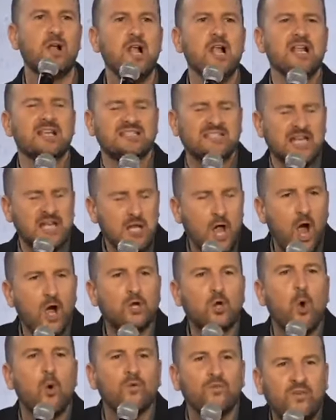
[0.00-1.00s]
C'est là
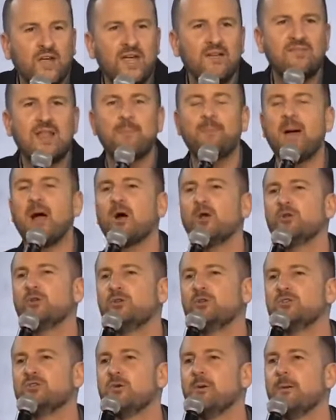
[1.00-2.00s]
qu'on vive la parole
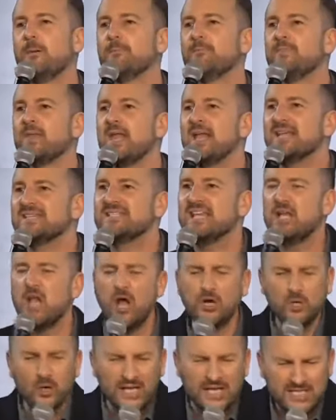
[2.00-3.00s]
de Dieu. C'est
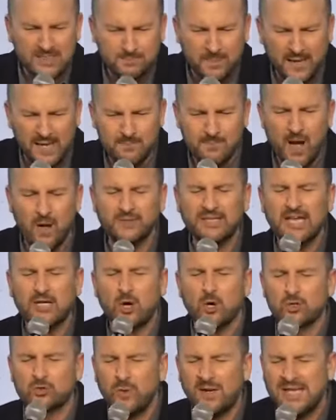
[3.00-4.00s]
là qu'on l'expérimente et
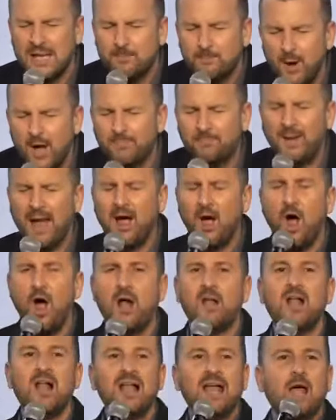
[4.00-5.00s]
qu'on soit des
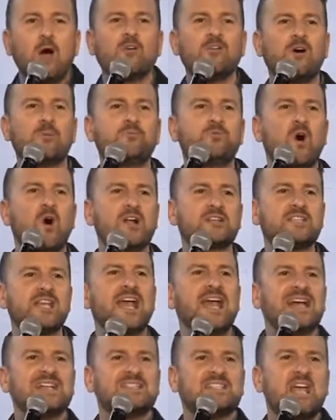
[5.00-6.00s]
porte-paroles et on va pouvoir dire,
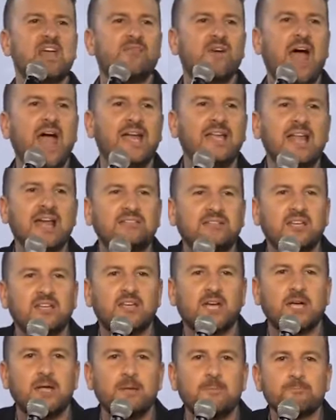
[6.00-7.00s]
c'est vrai, il est
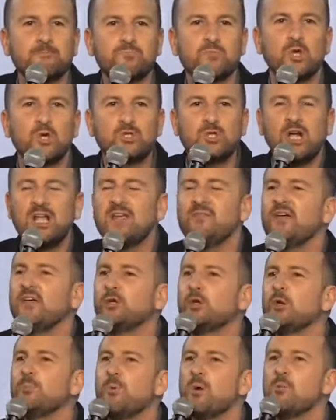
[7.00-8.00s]
écrit. Je l'ai
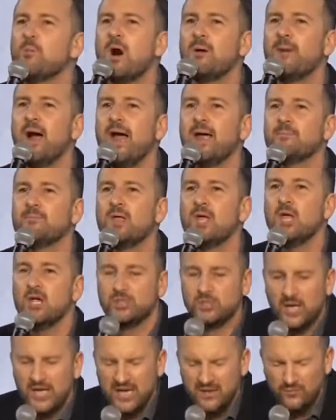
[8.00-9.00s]
vécu pour moi-même.
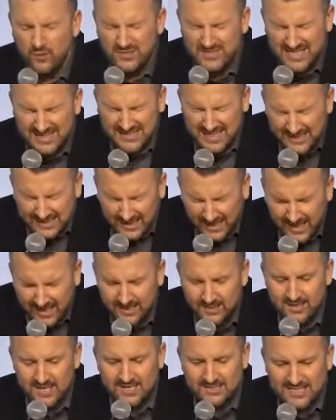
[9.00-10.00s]
Je l'ai vu, c'est
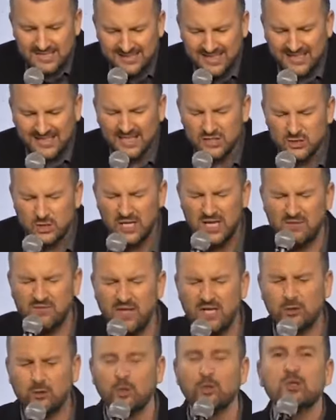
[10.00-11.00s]
écrit. C'est écrit, je l'ai
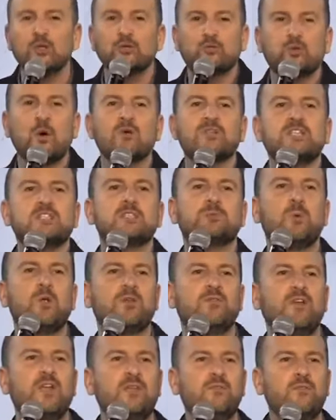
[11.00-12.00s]
vécu. Toi aussi, tu peux
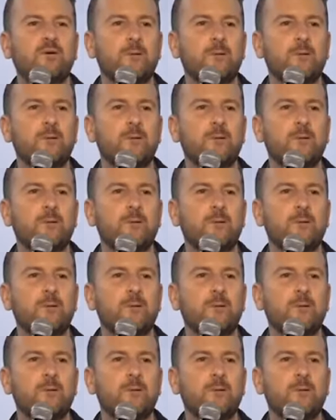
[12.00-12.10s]
le vivre.